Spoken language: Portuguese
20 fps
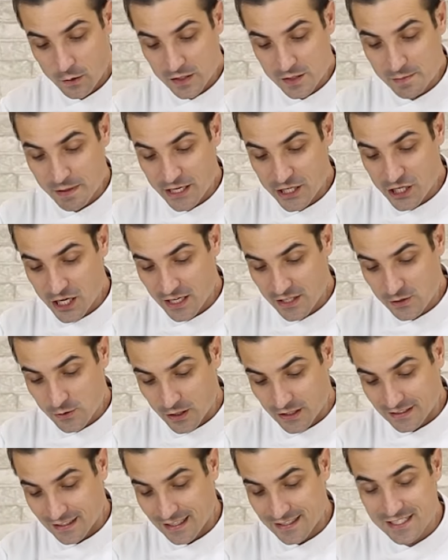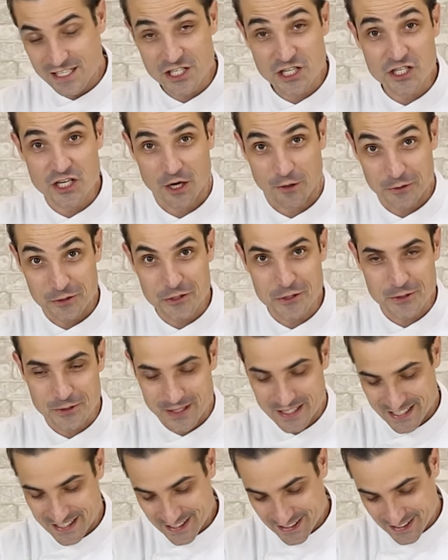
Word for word: Com as berinjelas cortadas a gente já continua.